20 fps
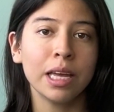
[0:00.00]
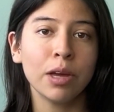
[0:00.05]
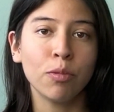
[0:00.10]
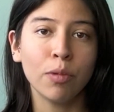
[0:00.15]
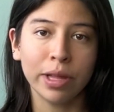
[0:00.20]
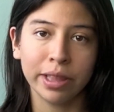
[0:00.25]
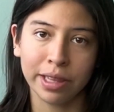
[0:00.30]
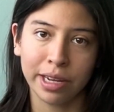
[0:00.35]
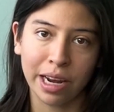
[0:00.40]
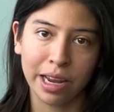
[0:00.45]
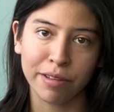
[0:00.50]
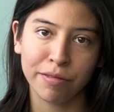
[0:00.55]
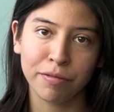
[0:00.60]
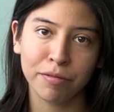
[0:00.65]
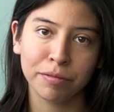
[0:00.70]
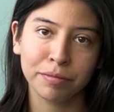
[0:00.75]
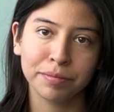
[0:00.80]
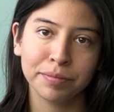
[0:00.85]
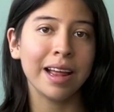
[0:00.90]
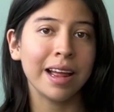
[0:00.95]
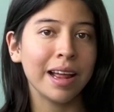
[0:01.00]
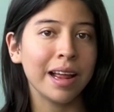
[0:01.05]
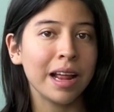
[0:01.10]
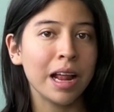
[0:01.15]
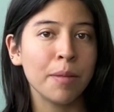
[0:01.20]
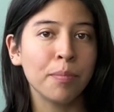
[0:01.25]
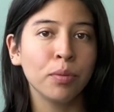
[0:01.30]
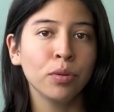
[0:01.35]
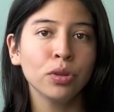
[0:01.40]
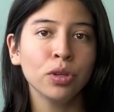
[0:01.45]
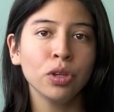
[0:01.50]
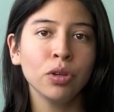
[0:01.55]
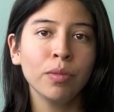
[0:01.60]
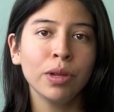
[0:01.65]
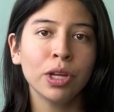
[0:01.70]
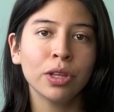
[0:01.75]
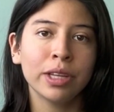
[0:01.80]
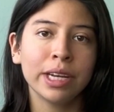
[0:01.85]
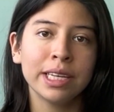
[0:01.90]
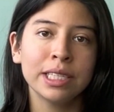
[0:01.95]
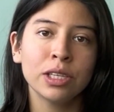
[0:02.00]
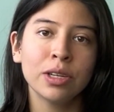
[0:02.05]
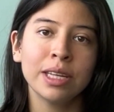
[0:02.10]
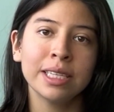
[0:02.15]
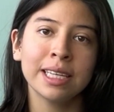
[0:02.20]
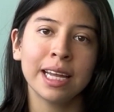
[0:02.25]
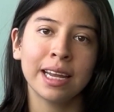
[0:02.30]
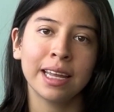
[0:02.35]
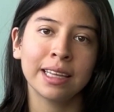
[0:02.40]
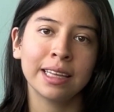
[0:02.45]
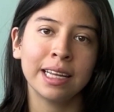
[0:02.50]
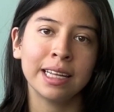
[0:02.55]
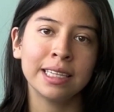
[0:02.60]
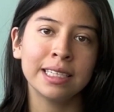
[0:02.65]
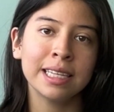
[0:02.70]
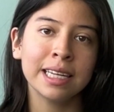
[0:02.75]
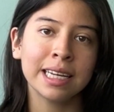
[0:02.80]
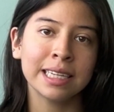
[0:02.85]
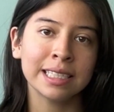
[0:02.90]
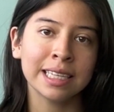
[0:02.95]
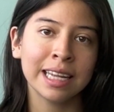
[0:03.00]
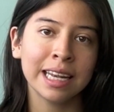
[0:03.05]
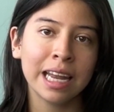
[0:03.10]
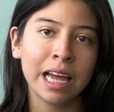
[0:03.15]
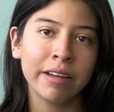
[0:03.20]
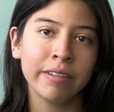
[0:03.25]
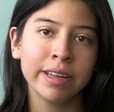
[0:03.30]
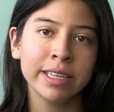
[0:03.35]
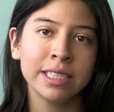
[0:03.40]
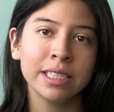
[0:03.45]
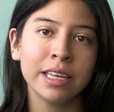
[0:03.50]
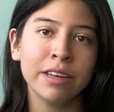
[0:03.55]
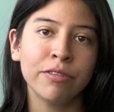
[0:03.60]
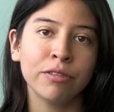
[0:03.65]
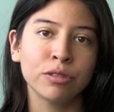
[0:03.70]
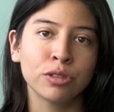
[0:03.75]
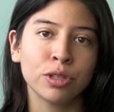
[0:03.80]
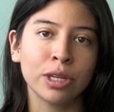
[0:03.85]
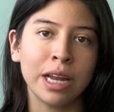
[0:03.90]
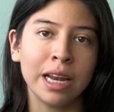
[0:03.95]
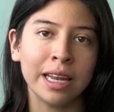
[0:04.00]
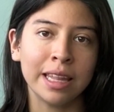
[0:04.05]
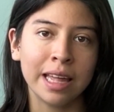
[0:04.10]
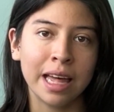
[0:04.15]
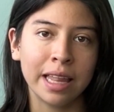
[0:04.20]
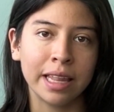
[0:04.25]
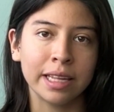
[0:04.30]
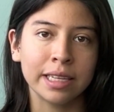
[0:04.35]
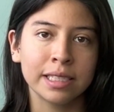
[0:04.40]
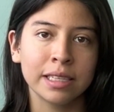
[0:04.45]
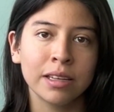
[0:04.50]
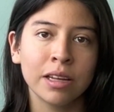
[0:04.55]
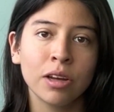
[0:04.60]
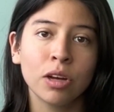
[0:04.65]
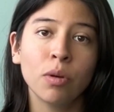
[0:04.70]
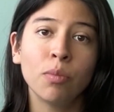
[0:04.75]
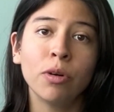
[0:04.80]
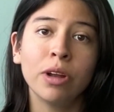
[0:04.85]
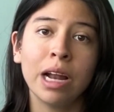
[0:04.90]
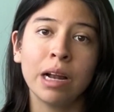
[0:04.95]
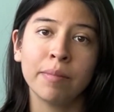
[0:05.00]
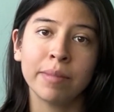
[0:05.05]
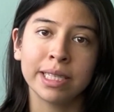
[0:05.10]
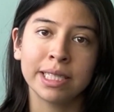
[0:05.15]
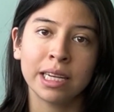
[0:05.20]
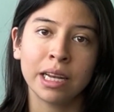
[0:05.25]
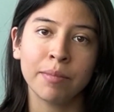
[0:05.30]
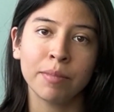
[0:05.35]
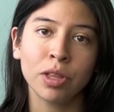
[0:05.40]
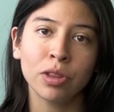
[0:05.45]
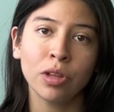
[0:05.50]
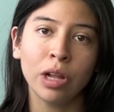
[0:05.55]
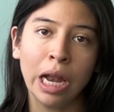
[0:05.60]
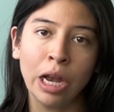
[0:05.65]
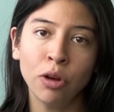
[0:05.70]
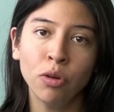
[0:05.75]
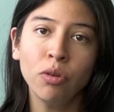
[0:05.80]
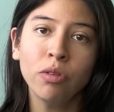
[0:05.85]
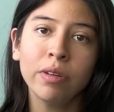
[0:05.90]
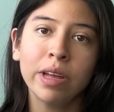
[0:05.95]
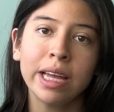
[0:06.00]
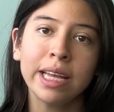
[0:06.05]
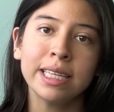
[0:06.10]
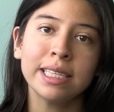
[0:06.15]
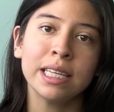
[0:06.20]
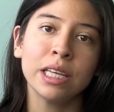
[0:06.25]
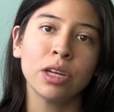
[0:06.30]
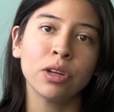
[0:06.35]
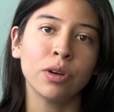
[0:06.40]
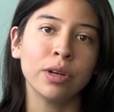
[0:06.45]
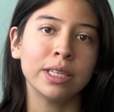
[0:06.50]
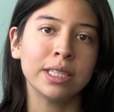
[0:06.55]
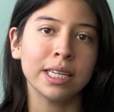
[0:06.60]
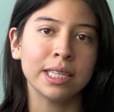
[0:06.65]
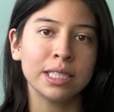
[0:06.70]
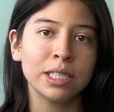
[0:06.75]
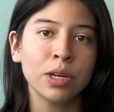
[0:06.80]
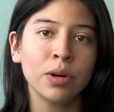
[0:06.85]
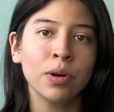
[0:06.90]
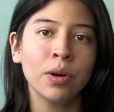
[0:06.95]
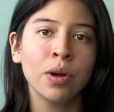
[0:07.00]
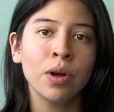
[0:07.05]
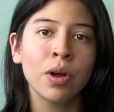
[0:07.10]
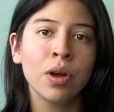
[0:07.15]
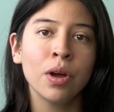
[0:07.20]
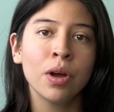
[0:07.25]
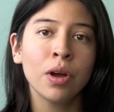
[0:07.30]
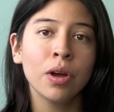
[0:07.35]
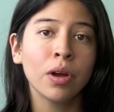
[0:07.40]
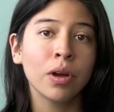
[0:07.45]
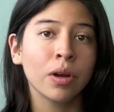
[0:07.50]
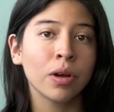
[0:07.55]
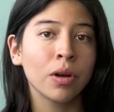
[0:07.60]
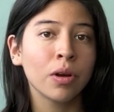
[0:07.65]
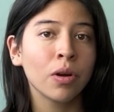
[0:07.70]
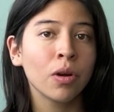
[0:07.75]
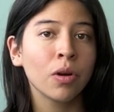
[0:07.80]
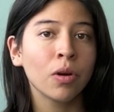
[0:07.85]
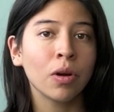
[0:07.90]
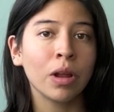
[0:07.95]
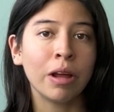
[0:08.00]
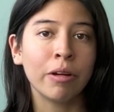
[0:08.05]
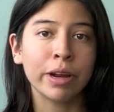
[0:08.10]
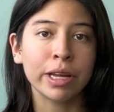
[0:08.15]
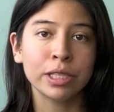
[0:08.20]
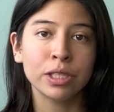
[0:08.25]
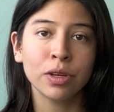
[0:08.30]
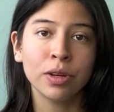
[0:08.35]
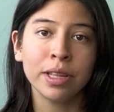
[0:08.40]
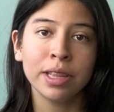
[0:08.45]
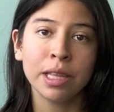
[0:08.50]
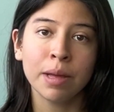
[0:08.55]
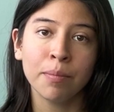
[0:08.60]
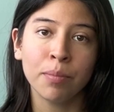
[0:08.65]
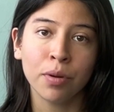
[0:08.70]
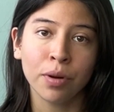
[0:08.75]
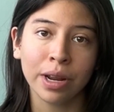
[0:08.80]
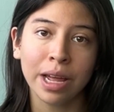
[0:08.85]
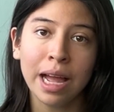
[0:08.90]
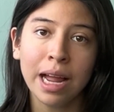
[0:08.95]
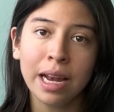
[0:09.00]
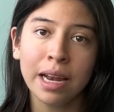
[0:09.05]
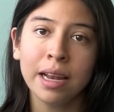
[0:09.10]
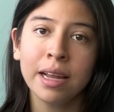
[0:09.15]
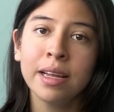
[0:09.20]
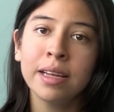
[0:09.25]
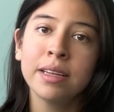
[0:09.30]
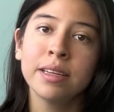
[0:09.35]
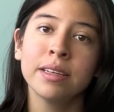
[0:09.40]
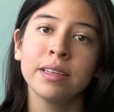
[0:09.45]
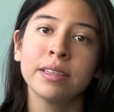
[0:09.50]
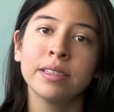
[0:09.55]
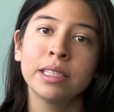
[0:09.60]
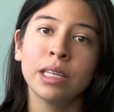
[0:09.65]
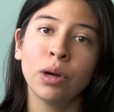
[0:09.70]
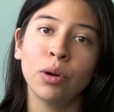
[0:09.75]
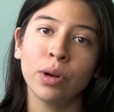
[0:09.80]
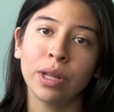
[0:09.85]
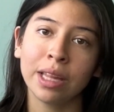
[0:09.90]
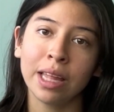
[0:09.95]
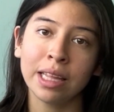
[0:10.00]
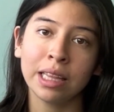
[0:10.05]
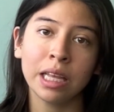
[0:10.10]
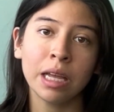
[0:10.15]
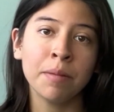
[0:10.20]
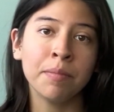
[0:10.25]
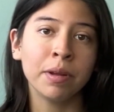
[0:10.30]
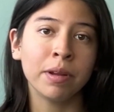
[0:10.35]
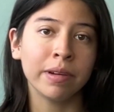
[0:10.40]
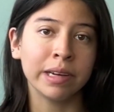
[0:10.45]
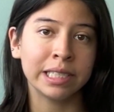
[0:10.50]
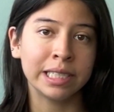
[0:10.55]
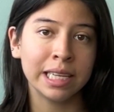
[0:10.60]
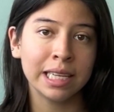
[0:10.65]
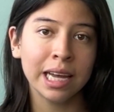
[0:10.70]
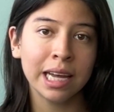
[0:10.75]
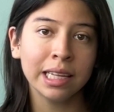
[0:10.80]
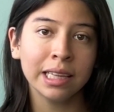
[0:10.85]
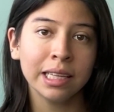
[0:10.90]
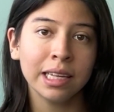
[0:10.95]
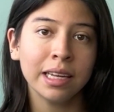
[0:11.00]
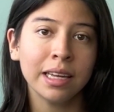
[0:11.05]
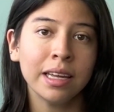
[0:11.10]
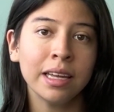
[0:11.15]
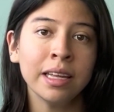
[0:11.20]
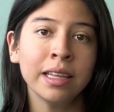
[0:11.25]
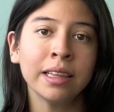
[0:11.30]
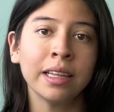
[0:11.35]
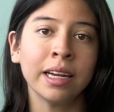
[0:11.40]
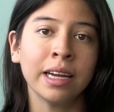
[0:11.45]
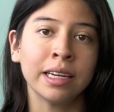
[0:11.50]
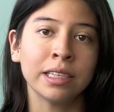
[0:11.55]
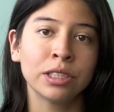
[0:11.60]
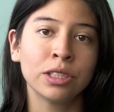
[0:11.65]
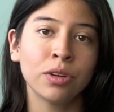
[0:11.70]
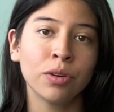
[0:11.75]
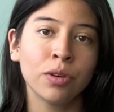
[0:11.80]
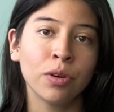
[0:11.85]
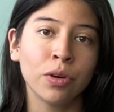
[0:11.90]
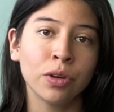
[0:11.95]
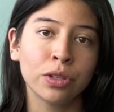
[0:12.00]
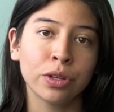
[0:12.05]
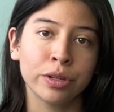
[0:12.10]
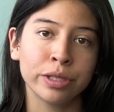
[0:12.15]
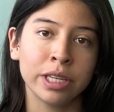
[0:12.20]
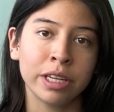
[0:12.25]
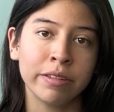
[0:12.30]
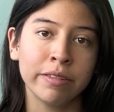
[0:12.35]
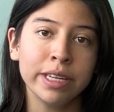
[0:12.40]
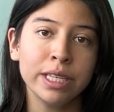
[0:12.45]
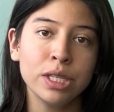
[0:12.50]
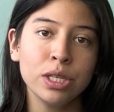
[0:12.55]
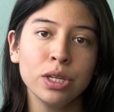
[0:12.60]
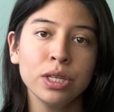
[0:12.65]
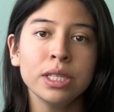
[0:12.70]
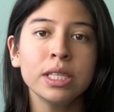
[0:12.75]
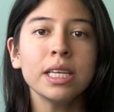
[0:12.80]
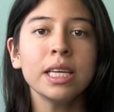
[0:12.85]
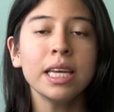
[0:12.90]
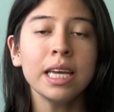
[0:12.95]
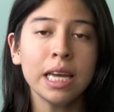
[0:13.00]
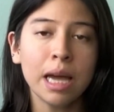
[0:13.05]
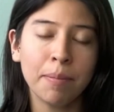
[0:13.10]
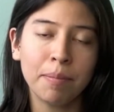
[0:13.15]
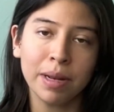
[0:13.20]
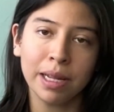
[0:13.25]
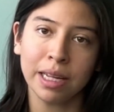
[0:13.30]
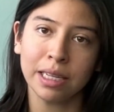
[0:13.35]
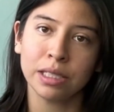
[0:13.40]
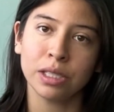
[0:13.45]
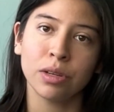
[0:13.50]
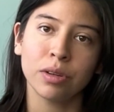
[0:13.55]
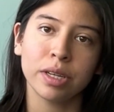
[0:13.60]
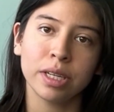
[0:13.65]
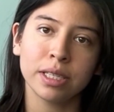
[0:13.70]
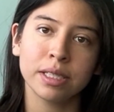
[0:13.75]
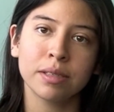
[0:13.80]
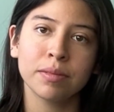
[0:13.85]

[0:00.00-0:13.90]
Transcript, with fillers: OneDrive. El punto número tres son las características claves y funcionalidades, como el almacenamiento en la nube y sincronización, colaboración en tiempo real, seguridad y privacidad, integración con otros servicios y aplicaciones.